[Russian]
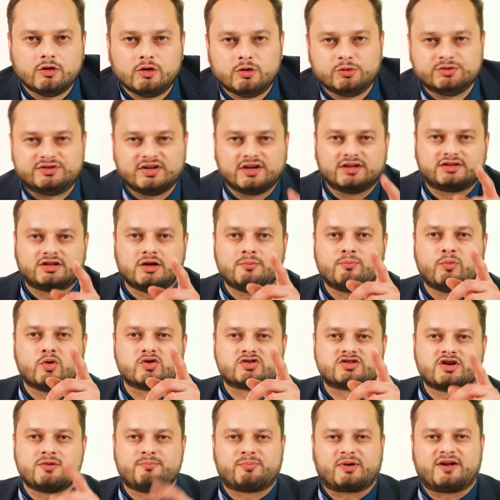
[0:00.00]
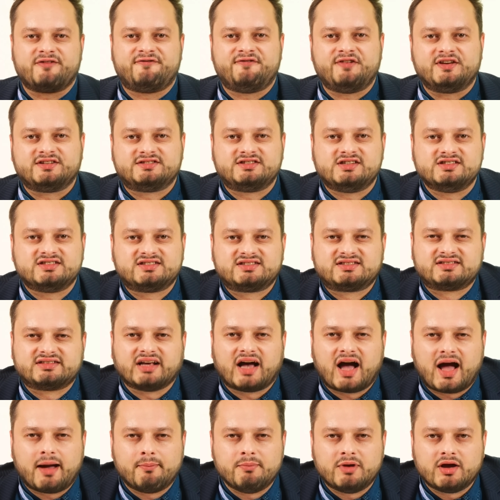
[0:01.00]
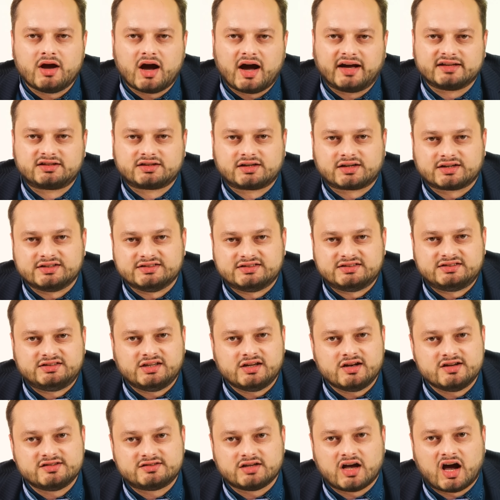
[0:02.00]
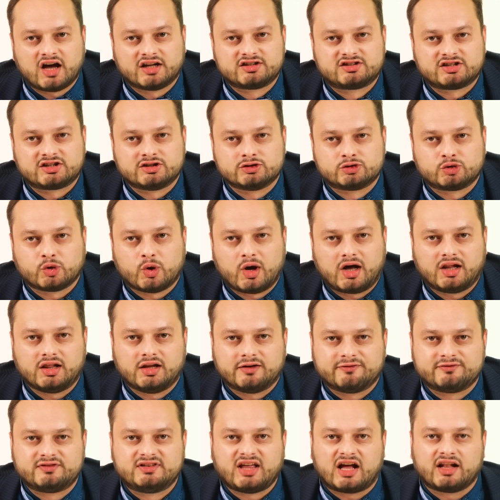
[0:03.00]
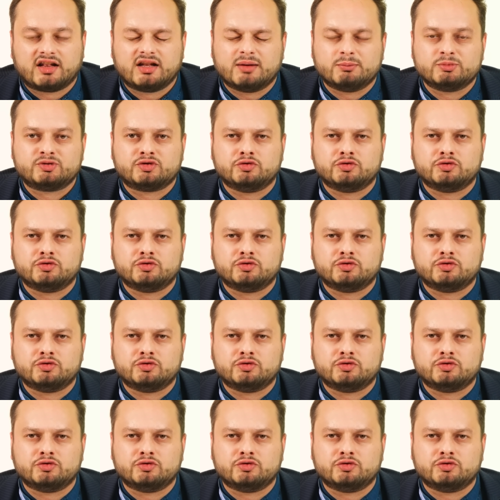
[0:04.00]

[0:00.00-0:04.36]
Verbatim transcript: Люди этой божьей профессии сами открестились от ритуала в данном